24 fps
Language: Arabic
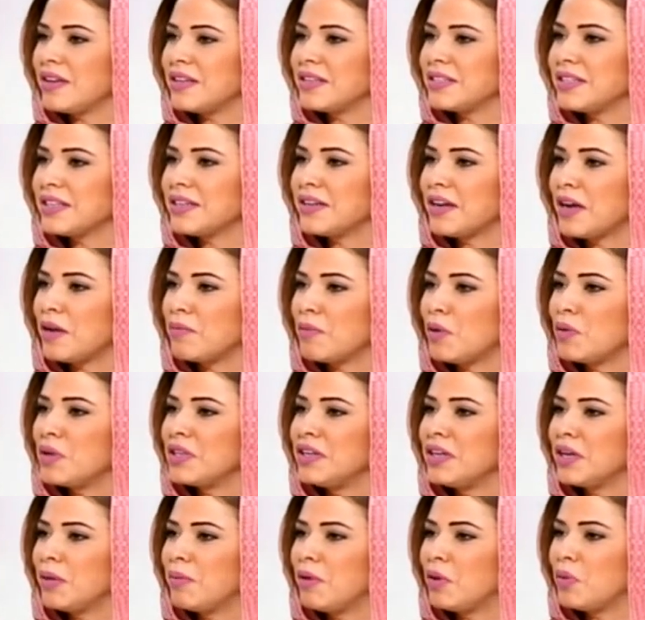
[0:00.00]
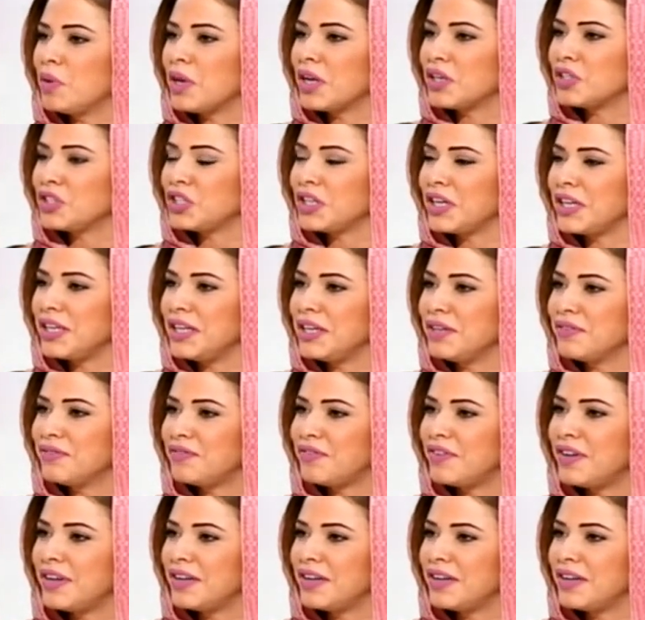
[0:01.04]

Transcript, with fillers: ذكرى المولد النبوي الشريف